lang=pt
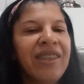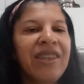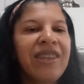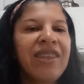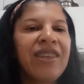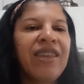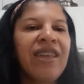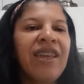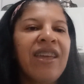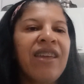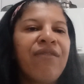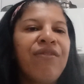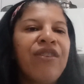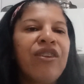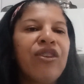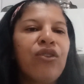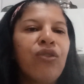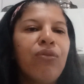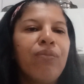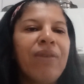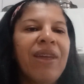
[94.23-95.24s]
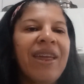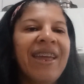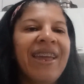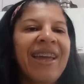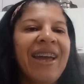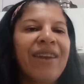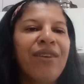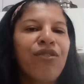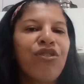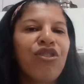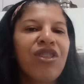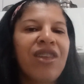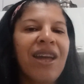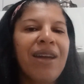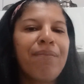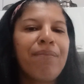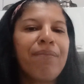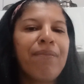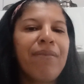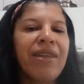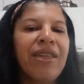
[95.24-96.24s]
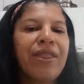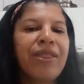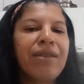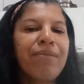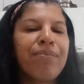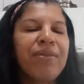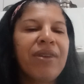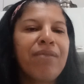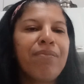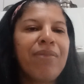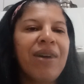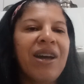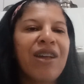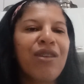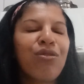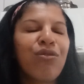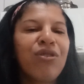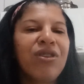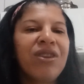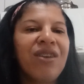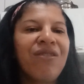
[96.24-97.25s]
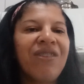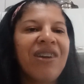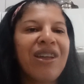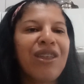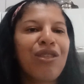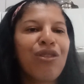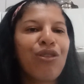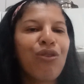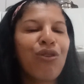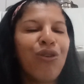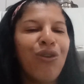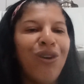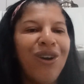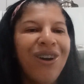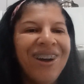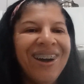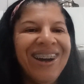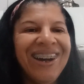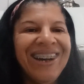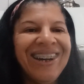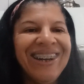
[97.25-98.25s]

Que revirou o mercado de cabeça para baixo e não achou